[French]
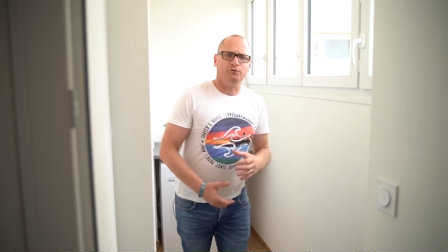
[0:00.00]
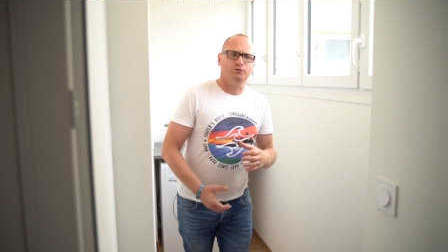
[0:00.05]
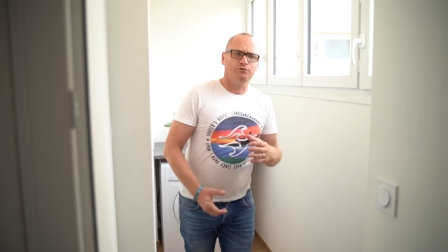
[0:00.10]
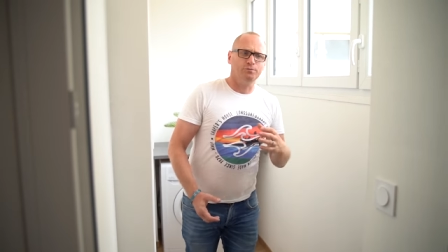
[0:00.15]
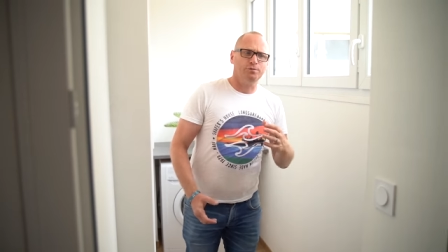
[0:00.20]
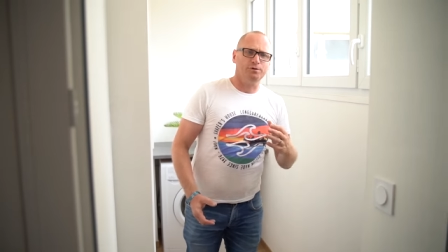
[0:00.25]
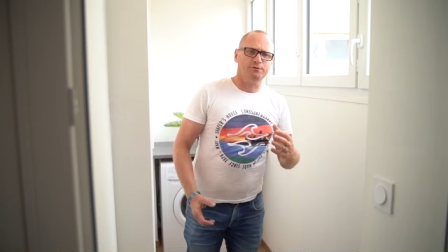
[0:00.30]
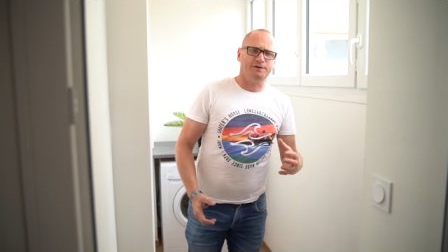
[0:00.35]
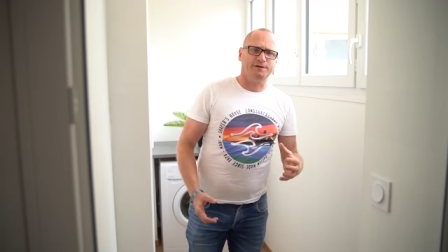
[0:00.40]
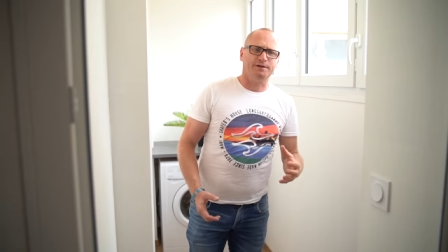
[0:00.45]
en
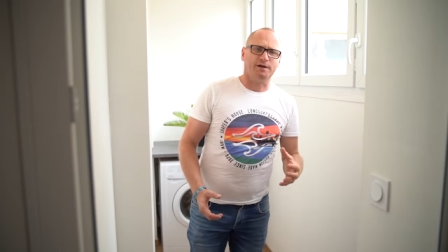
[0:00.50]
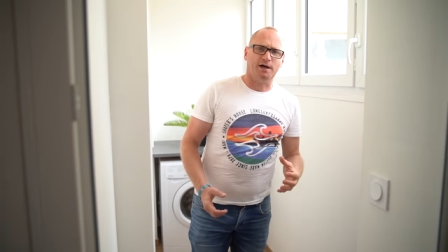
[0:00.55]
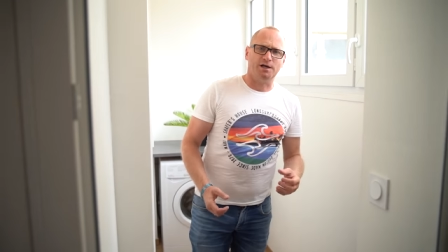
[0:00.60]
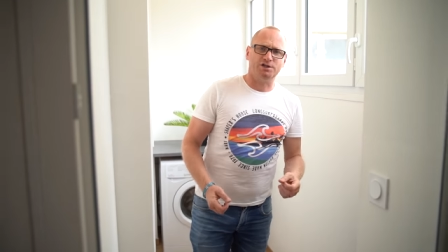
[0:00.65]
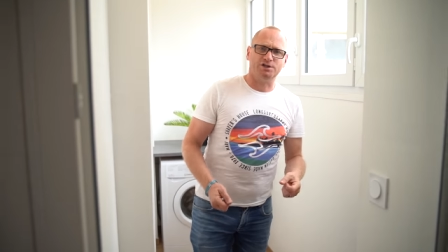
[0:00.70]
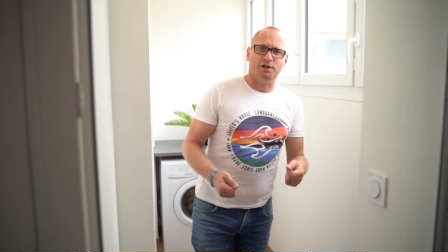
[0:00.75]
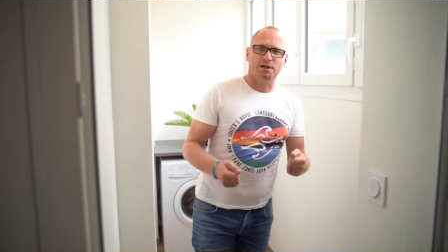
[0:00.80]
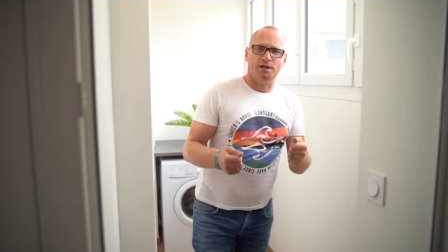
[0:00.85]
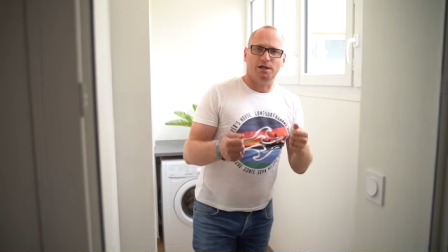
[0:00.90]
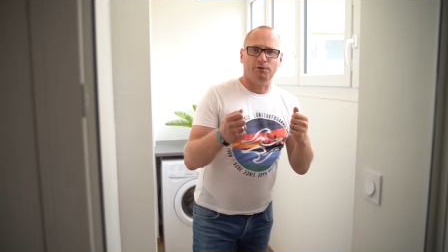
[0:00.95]
double
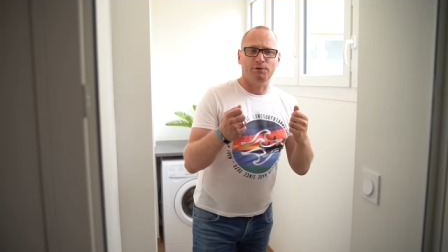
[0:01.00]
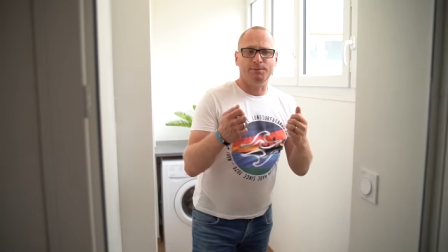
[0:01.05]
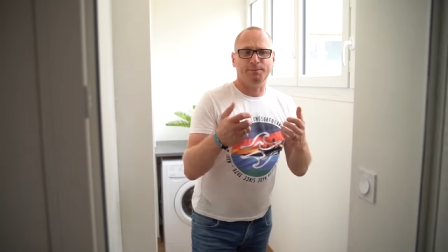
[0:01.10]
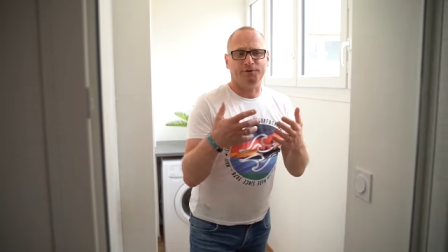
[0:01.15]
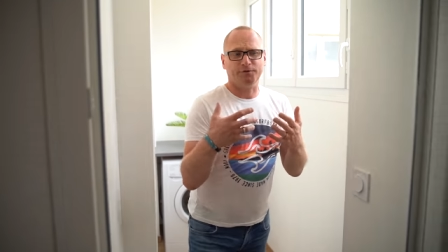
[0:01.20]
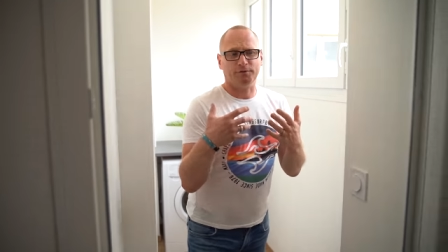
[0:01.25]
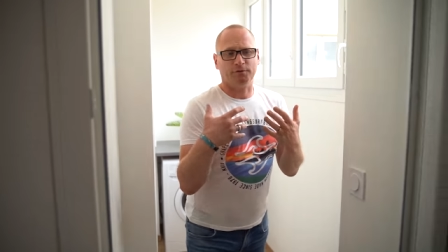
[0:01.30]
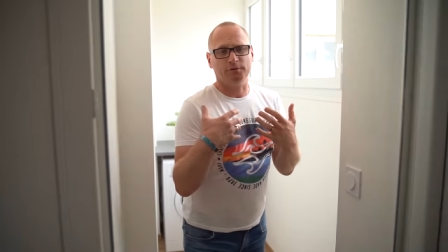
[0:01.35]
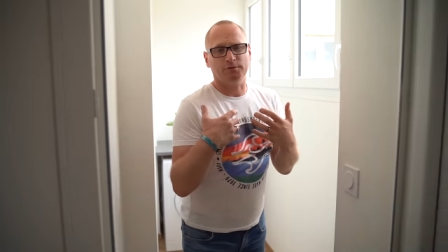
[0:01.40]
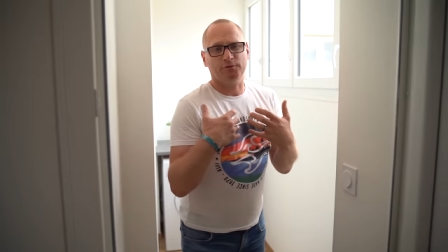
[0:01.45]
vitrage. Et oui,
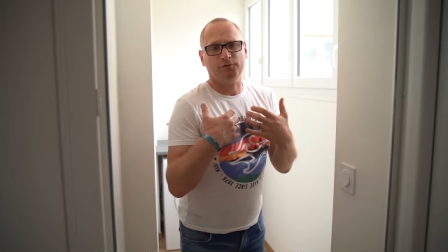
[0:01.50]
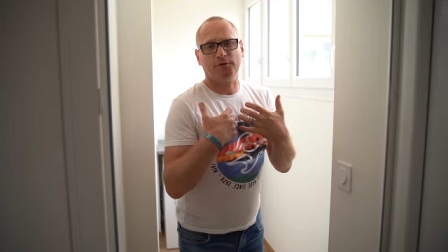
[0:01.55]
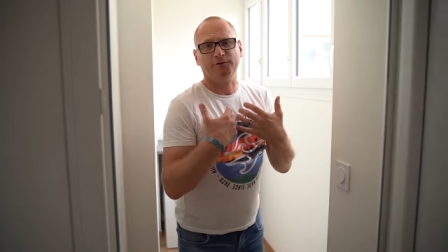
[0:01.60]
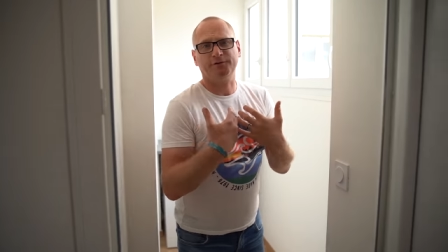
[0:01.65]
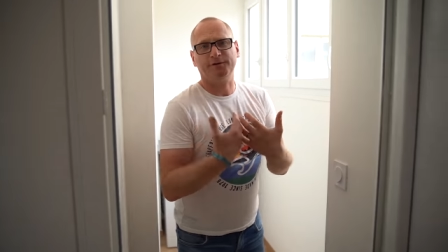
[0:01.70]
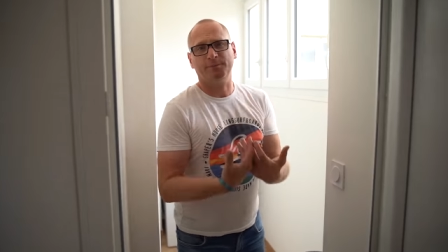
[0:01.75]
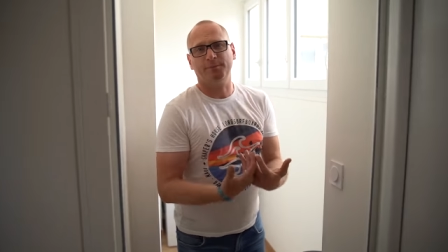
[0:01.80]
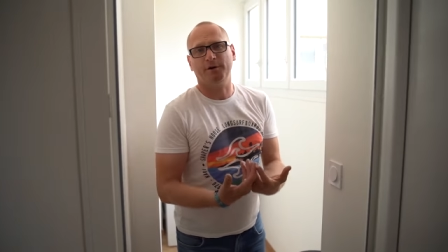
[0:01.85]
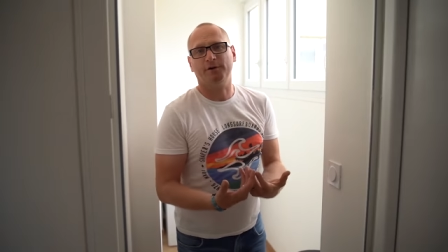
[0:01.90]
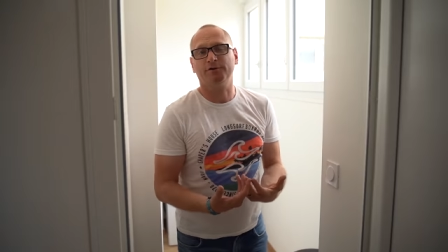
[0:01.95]
parce que sur
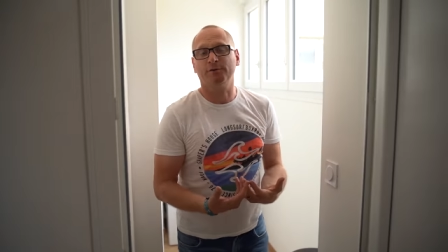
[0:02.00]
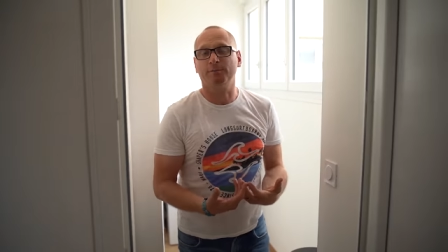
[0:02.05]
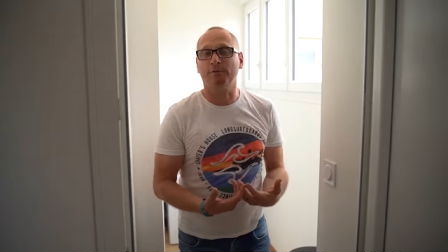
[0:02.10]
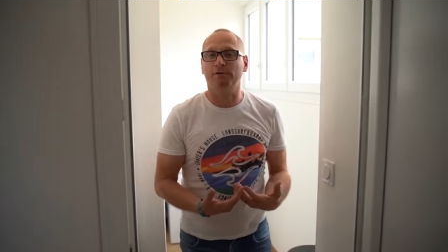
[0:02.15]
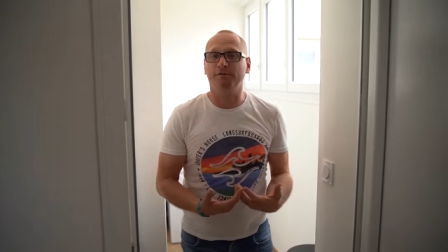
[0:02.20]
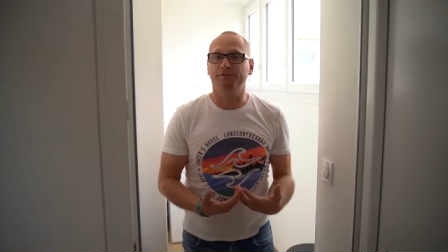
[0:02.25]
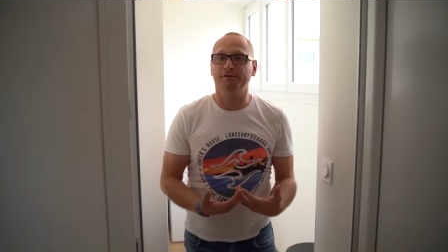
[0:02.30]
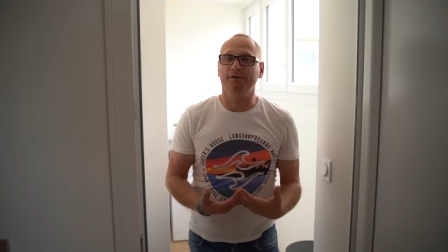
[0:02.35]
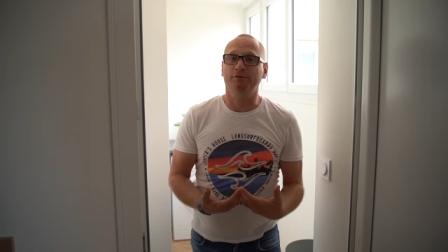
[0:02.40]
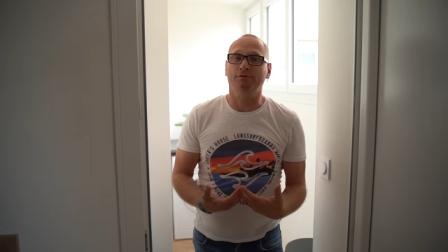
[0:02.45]
cet
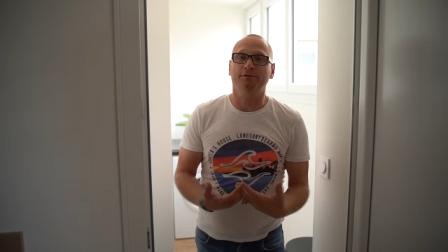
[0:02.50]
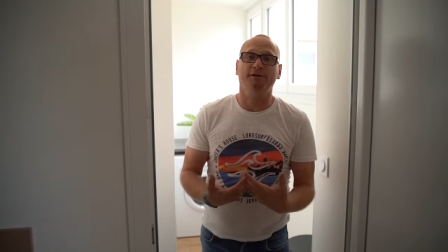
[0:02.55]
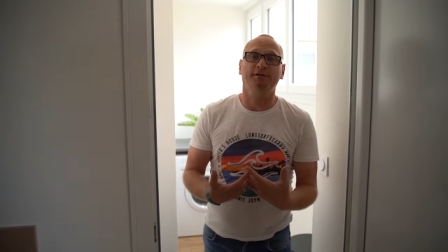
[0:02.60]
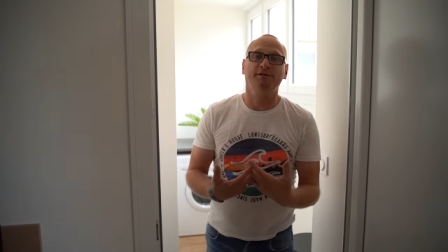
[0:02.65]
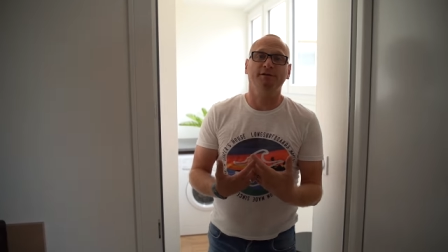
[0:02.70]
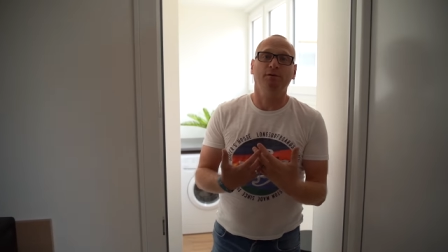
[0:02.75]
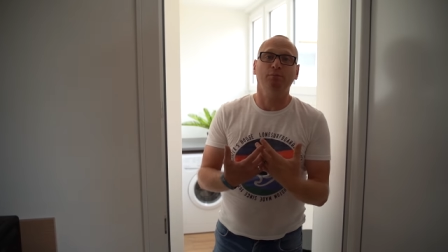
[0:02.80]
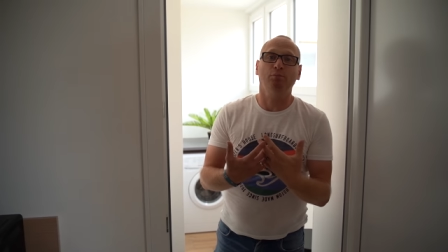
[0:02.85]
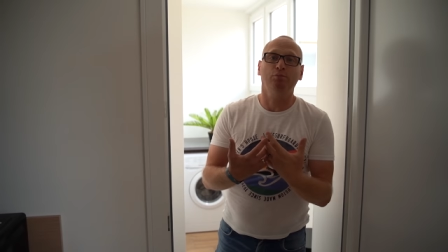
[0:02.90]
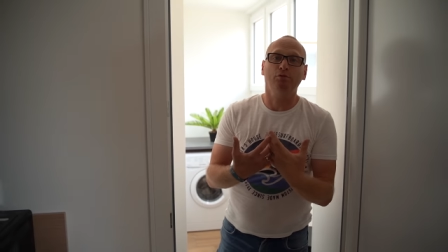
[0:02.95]
appartement, en fait, on
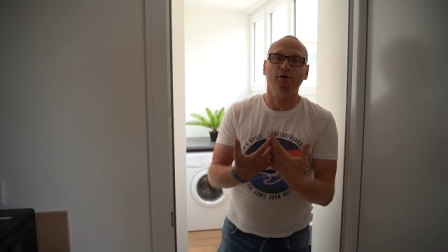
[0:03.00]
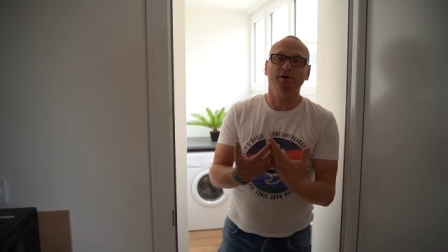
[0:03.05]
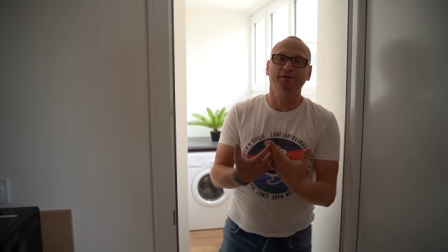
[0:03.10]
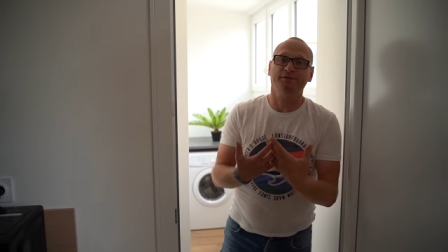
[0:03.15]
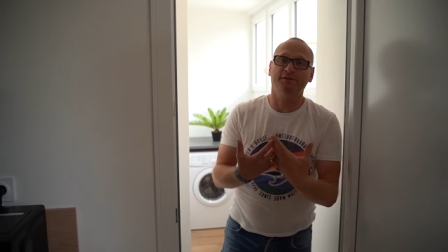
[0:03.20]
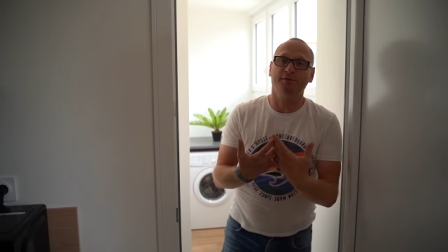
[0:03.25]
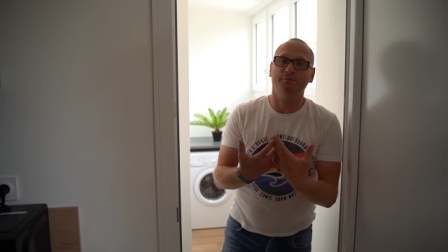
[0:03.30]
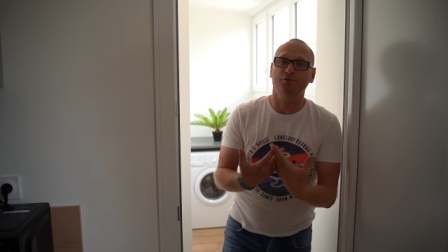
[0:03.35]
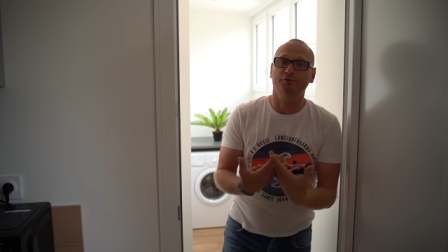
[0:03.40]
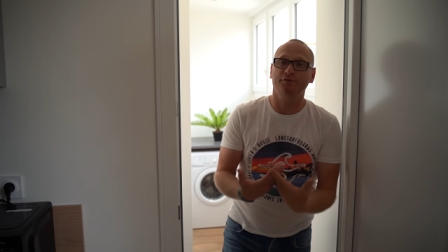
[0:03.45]
était en bois
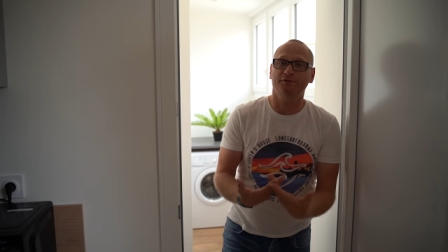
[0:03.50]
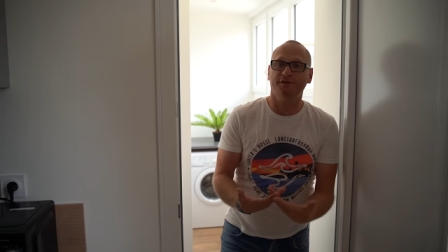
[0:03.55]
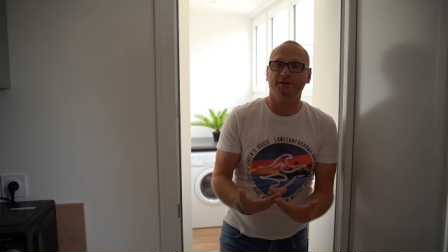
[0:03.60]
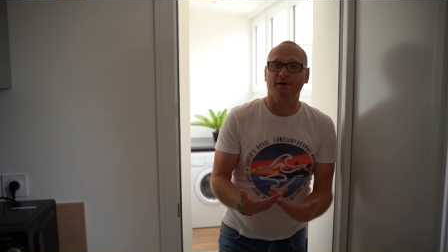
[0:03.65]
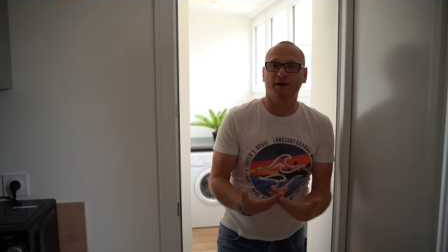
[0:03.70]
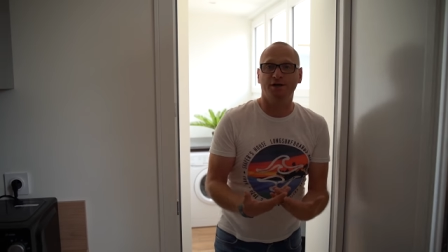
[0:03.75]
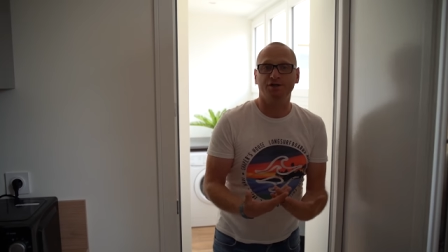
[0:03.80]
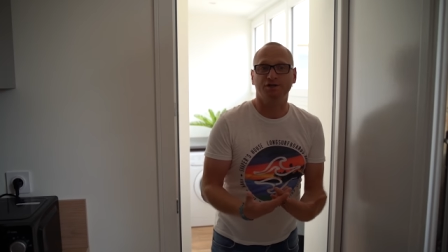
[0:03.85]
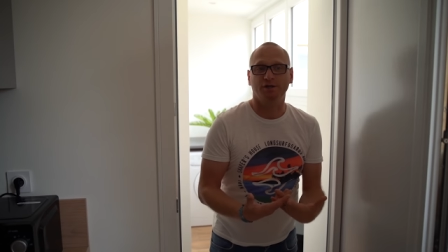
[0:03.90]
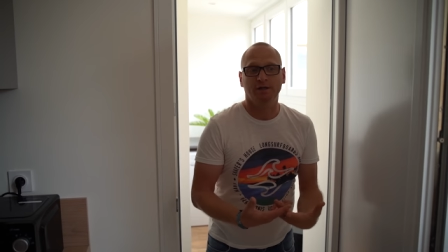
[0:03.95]
simple
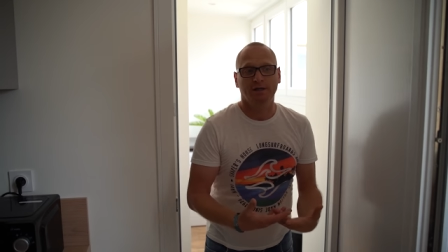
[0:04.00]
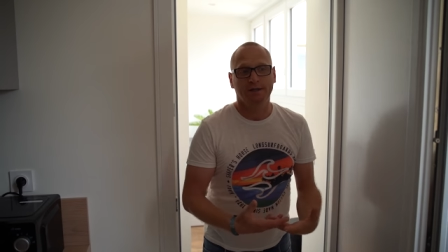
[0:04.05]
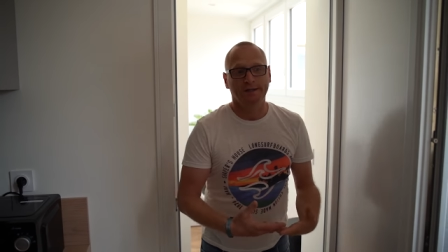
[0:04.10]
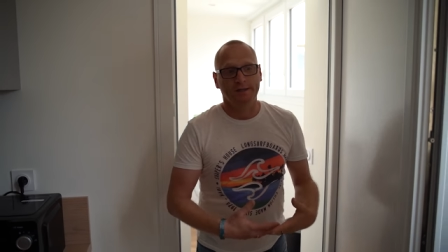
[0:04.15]
vitrage.